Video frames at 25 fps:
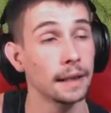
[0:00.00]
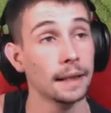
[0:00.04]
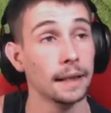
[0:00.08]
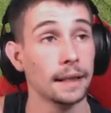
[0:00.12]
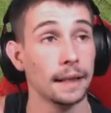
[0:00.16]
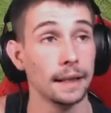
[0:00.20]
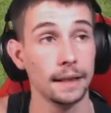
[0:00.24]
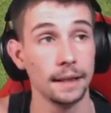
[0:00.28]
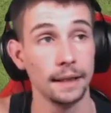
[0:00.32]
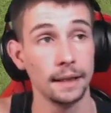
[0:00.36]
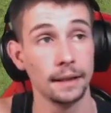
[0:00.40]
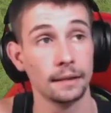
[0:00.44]

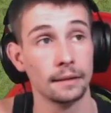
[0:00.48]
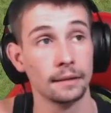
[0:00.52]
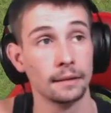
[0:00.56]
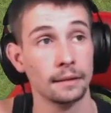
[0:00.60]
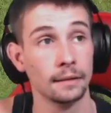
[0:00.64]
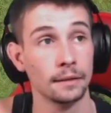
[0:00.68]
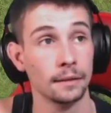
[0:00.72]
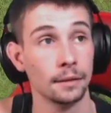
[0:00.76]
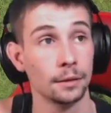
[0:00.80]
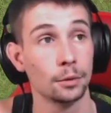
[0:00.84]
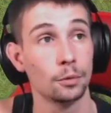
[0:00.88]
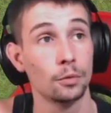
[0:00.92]
Et
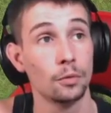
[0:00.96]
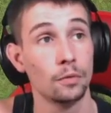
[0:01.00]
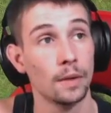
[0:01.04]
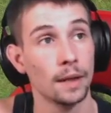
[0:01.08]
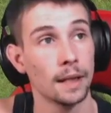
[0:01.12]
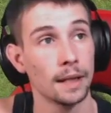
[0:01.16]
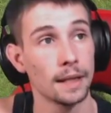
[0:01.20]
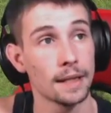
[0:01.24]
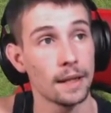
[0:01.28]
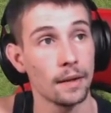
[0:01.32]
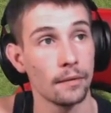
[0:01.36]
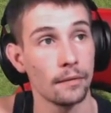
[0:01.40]
du coup
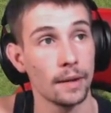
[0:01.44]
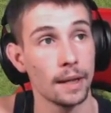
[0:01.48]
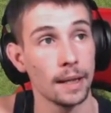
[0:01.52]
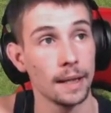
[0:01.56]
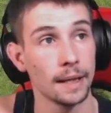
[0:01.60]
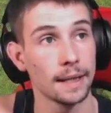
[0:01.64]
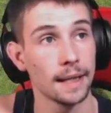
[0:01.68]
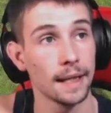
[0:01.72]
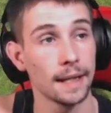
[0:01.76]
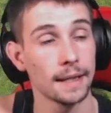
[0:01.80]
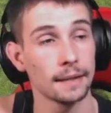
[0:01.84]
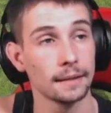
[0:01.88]
voilà, ça fait les
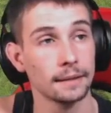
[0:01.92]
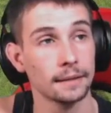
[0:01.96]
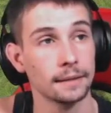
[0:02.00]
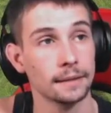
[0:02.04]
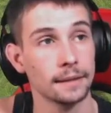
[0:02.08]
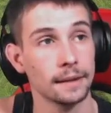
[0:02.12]
quatre,